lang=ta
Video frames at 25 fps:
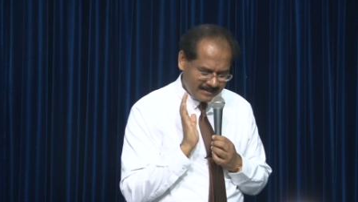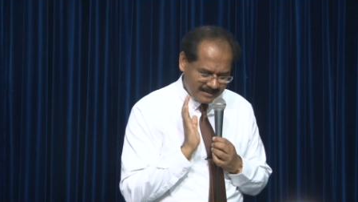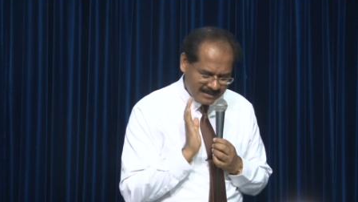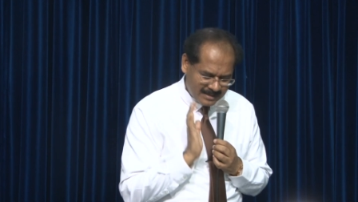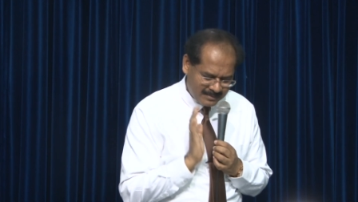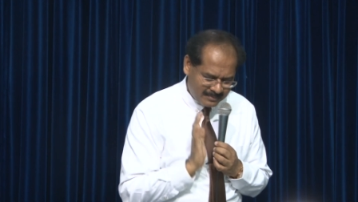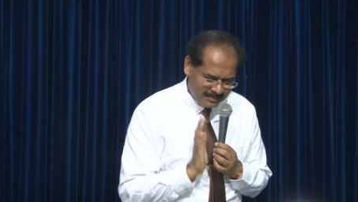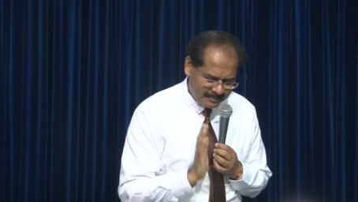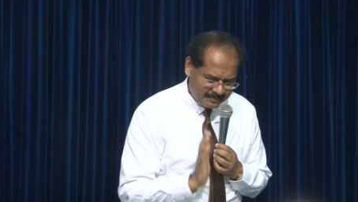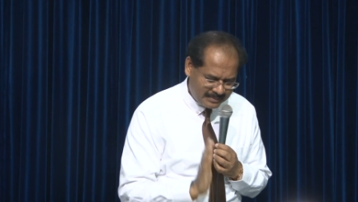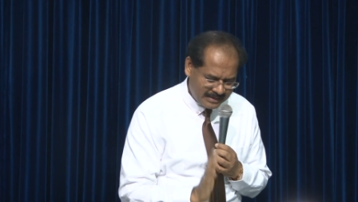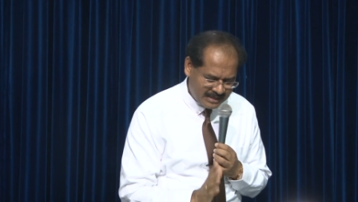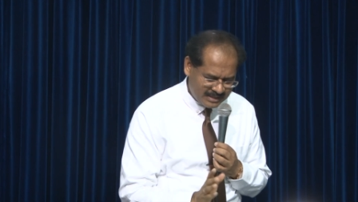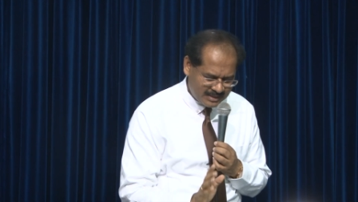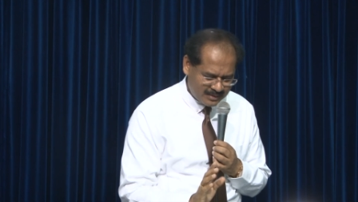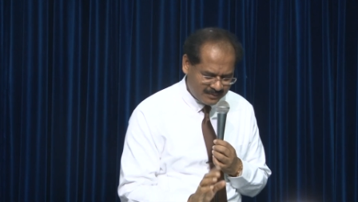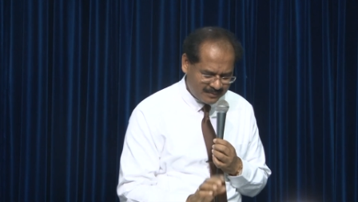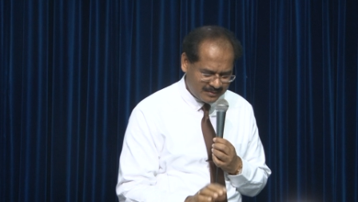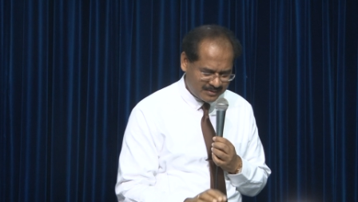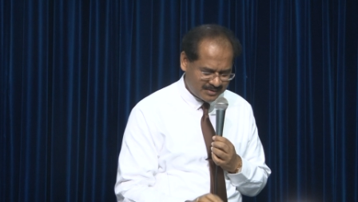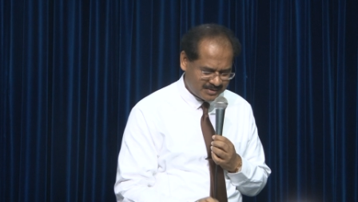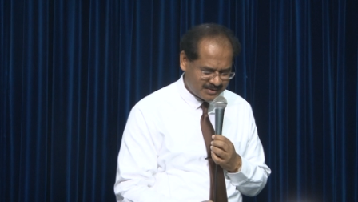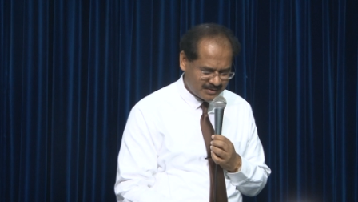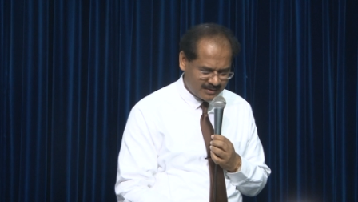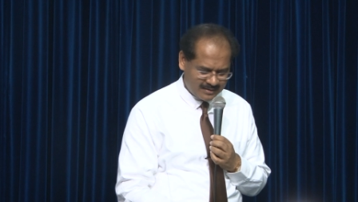அப்போ
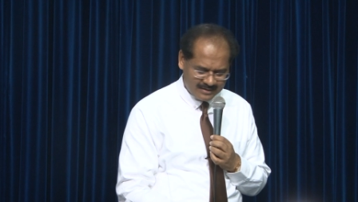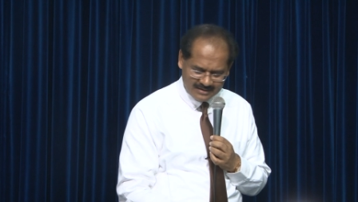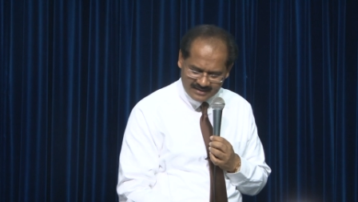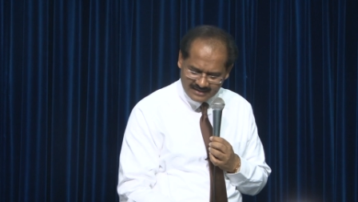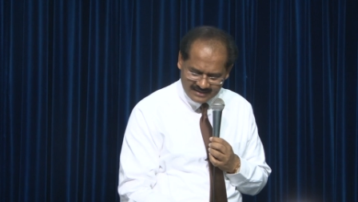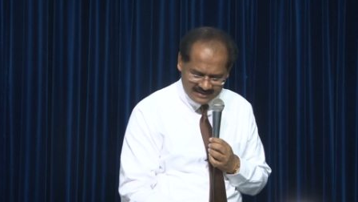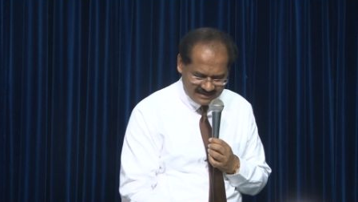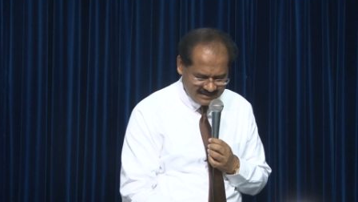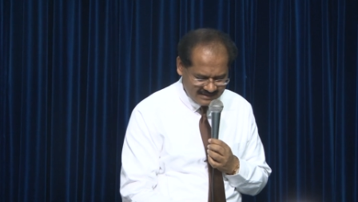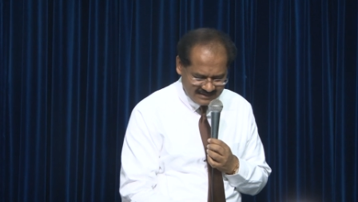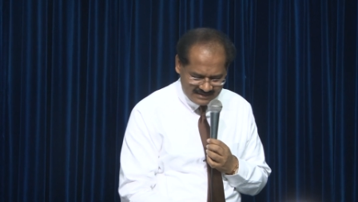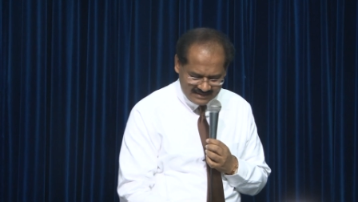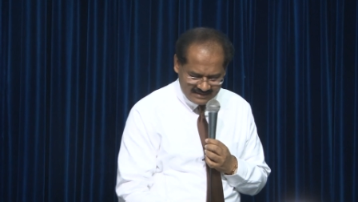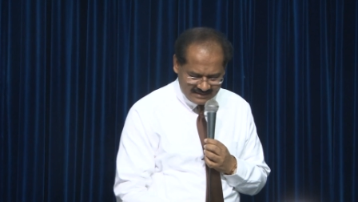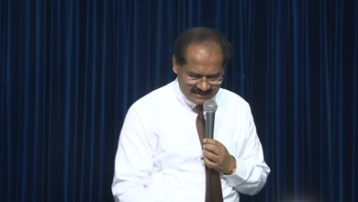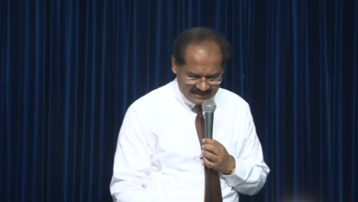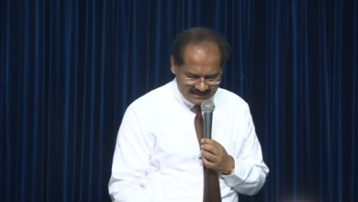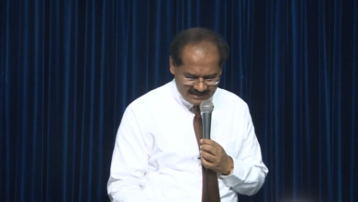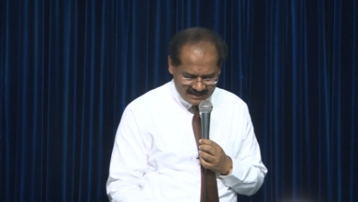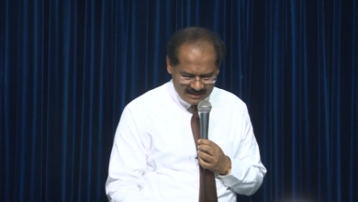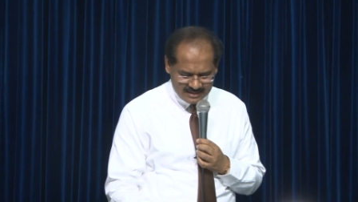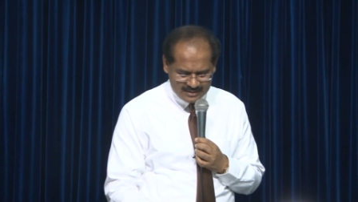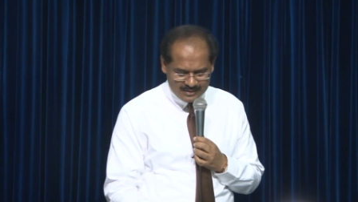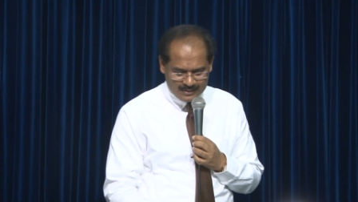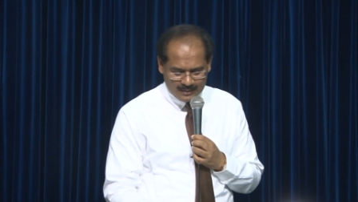பேதருக்கு சொல்கிறாரு
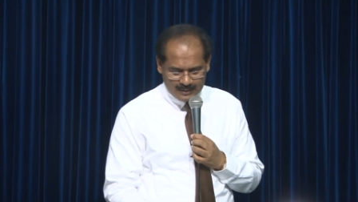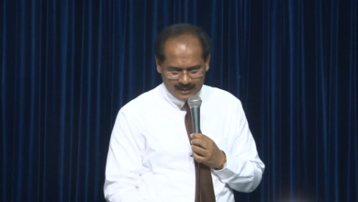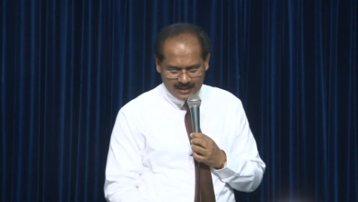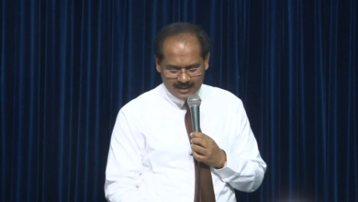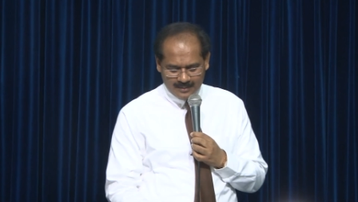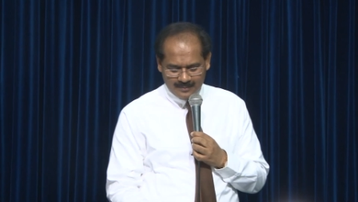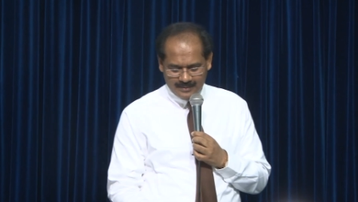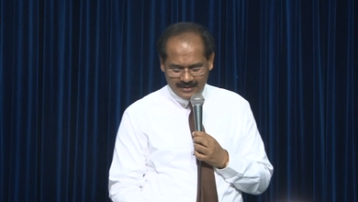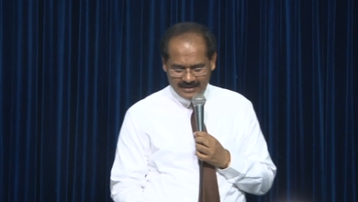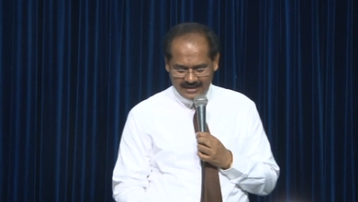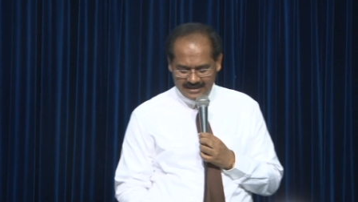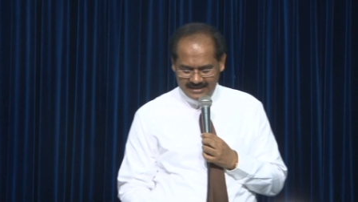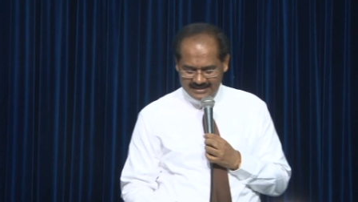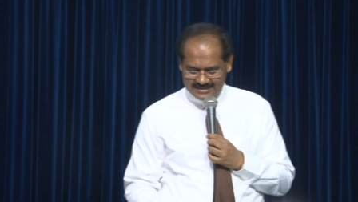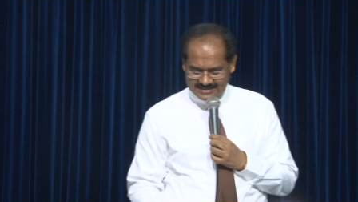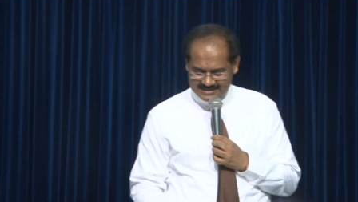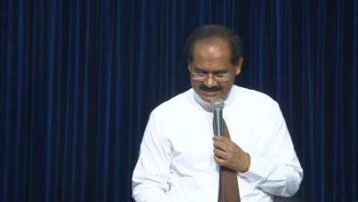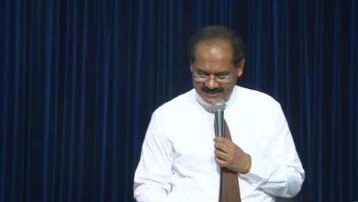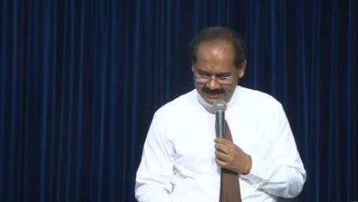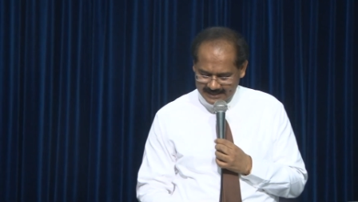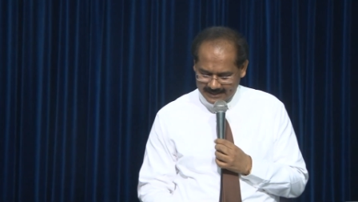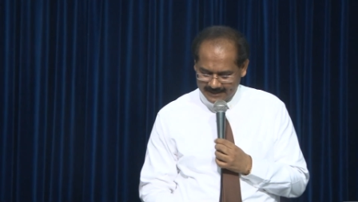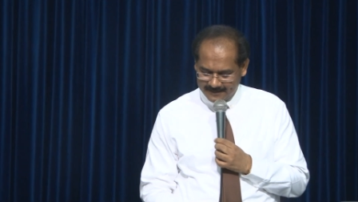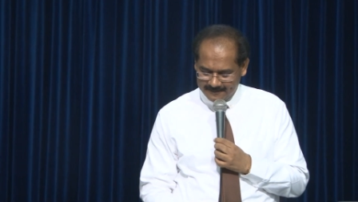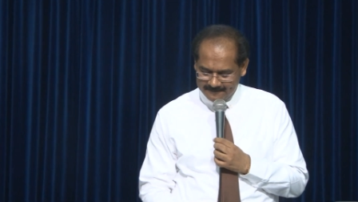நான் சொல்கிறபடி நீ
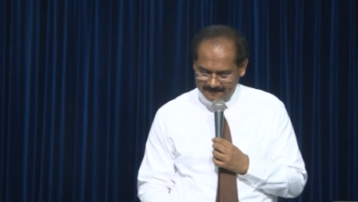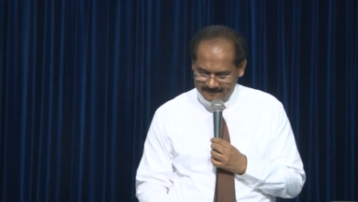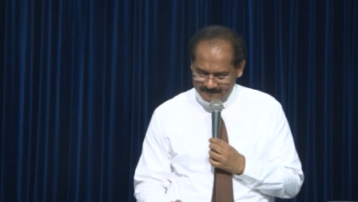செய்